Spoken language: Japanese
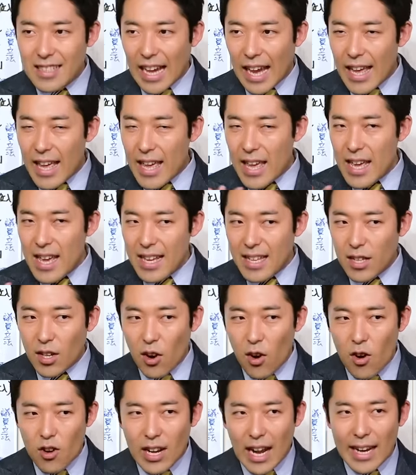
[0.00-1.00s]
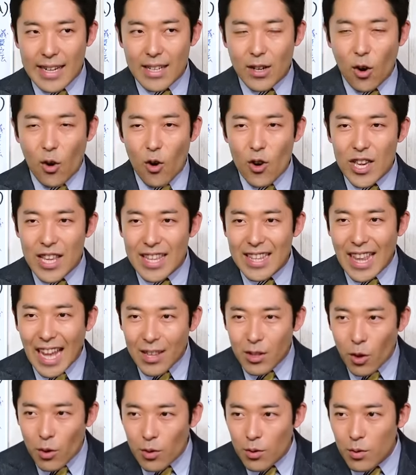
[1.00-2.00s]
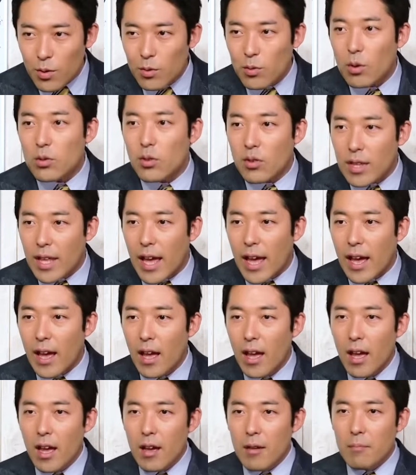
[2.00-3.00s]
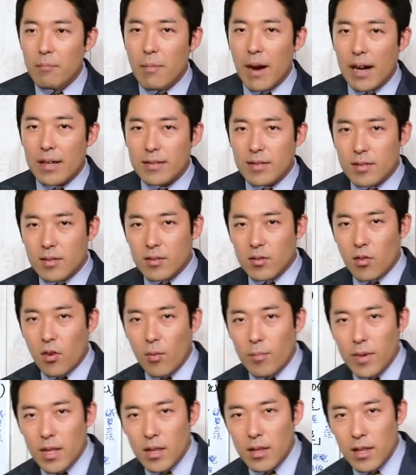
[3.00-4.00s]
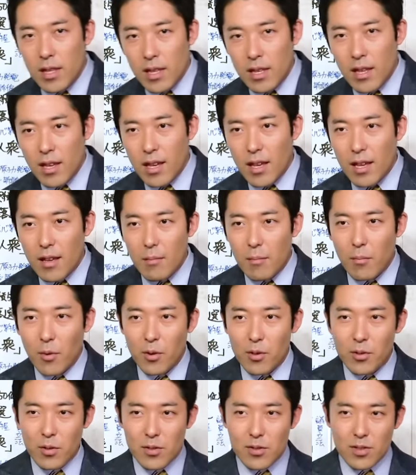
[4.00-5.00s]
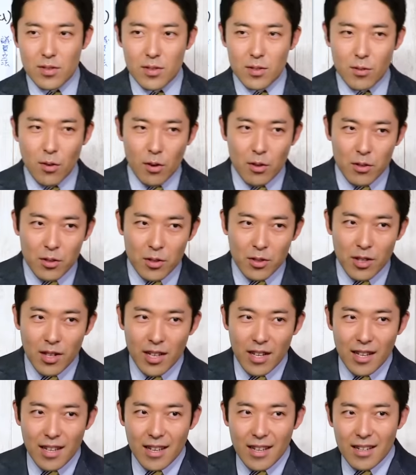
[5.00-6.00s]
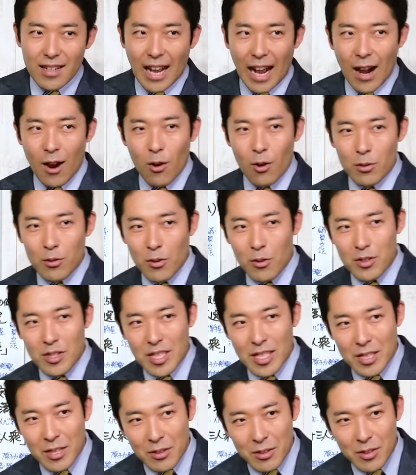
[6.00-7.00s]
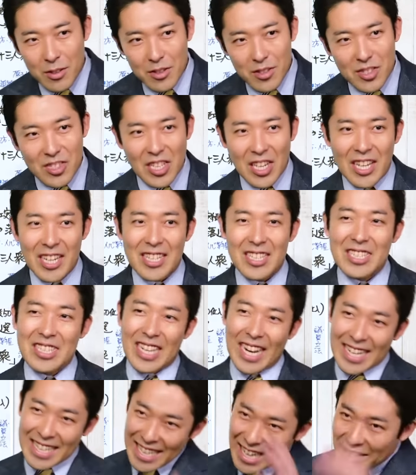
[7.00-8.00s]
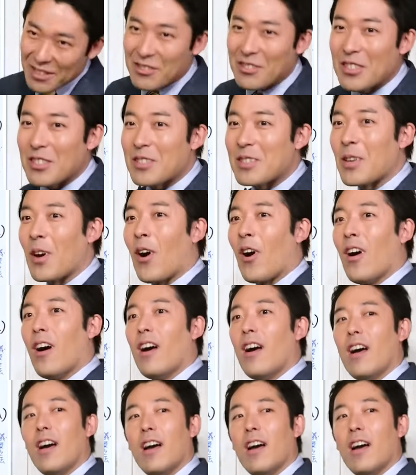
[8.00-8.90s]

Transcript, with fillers: 下影響下に置いたということでマスコミにものすごく顔の利く政治家になるんですよ。